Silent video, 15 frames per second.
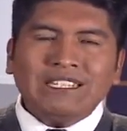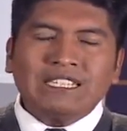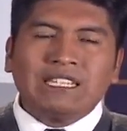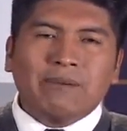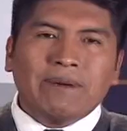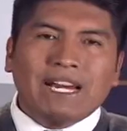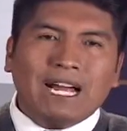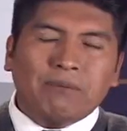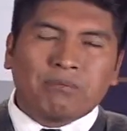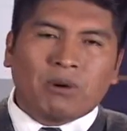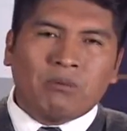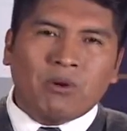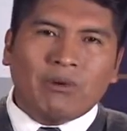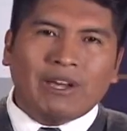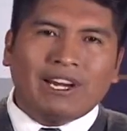Deberá
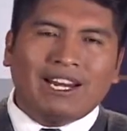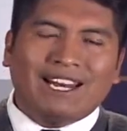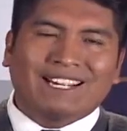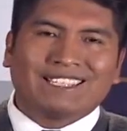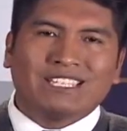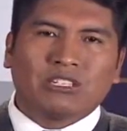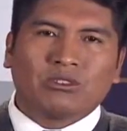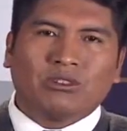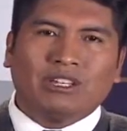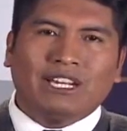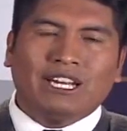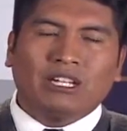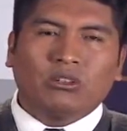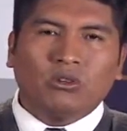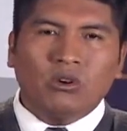promover el acceso
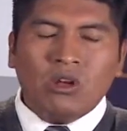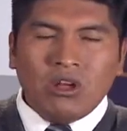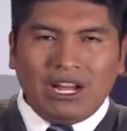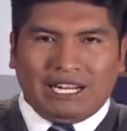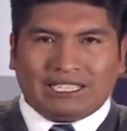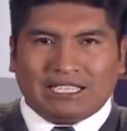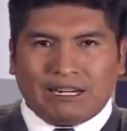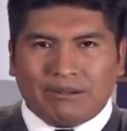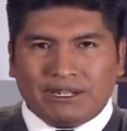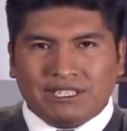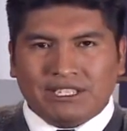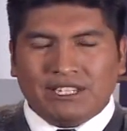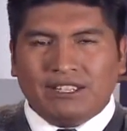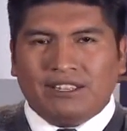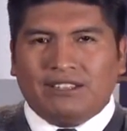directo a
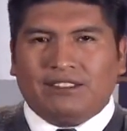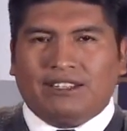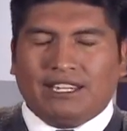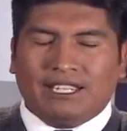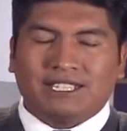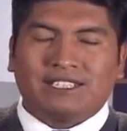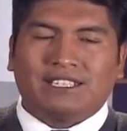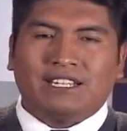través de,